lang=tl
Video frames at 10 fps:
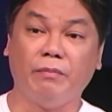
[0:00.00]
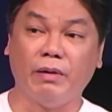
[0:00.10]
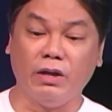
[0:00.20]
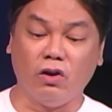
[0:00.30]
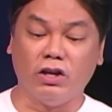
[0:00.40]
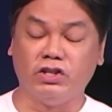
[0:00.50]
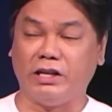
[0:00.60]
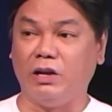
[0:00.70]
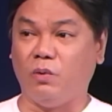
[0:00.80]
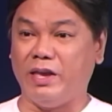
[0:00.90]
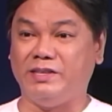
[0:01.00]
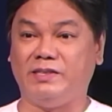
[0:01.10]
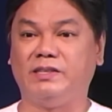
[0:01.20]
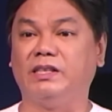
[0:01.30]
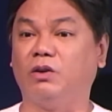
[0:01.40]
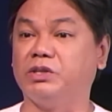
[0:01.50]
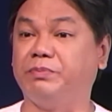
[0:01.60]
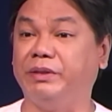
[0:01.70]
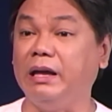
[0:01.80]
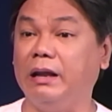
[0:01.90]
biological wastes ng
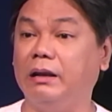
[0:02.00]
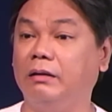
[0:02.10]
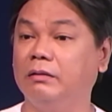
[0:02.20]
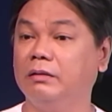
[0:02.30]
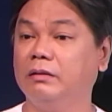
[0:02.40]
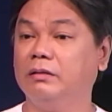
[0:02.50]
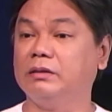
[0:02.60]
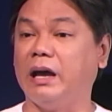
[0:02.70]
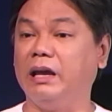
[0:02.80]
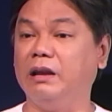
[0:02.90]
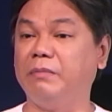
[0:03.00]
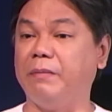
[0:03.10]
ospital dahil